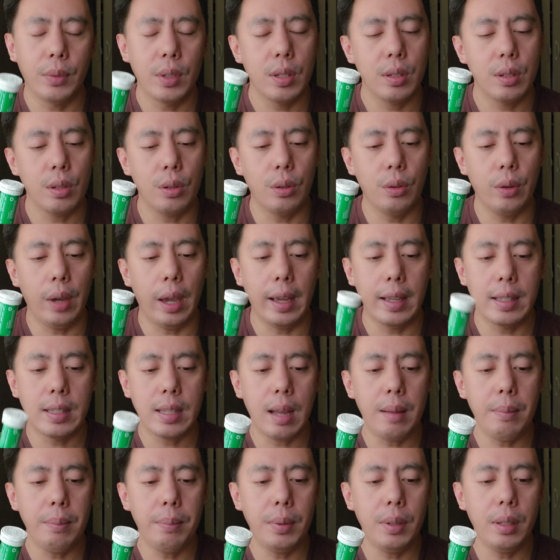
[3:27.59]
So
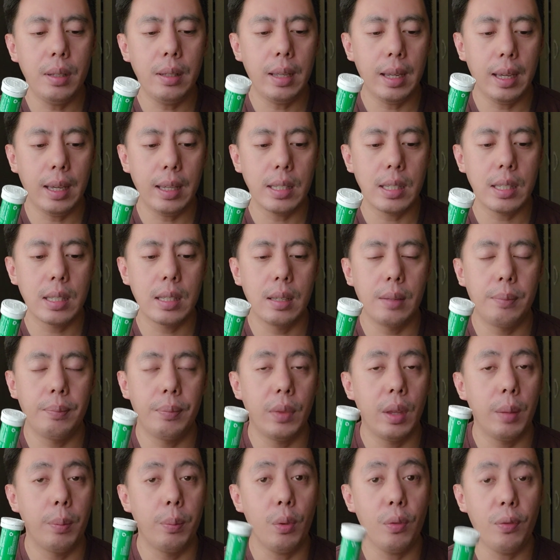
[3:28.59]
example is
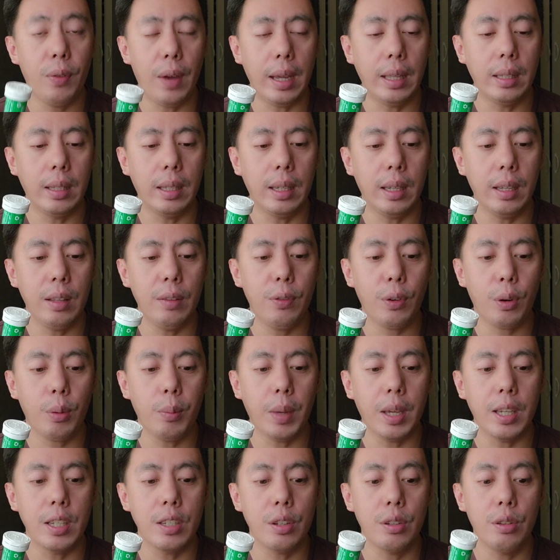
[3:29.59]
providing
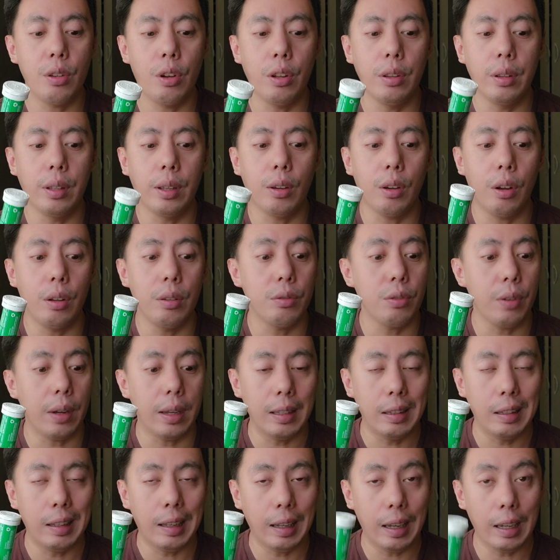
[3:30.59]
information on the
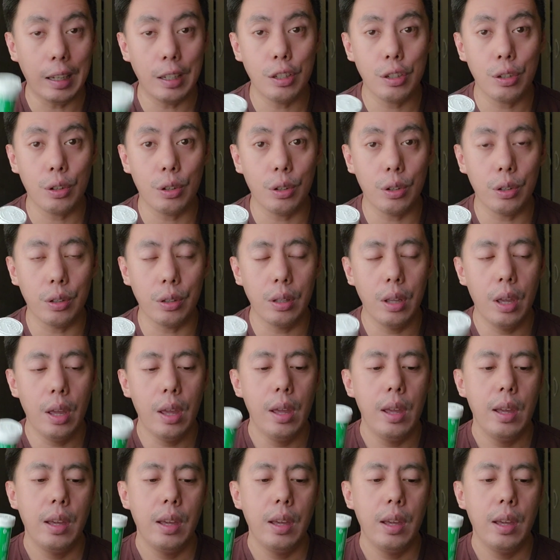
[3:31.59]
contraindication,